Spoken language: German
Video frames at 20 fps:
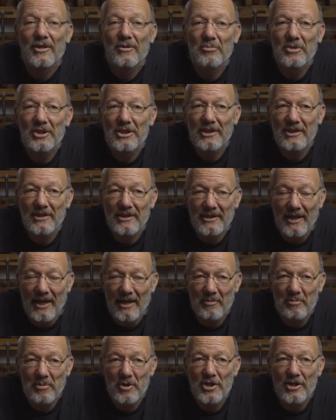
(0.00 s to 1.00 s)
mit den
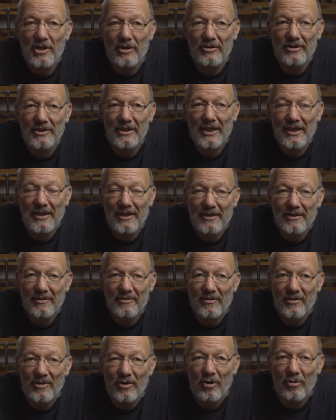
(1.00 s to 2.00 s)
Titanbestandteilen
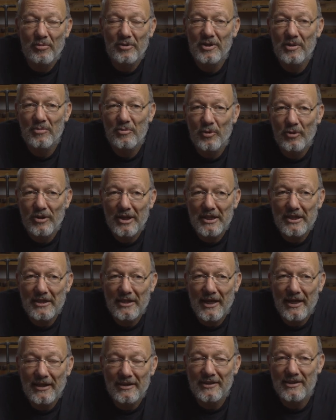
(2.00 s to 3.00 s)
habe ich die
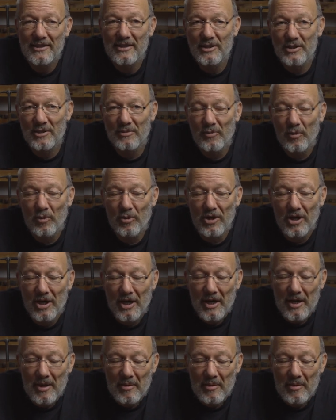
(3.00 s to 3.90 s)
Möglichkeit, dass ich sowohl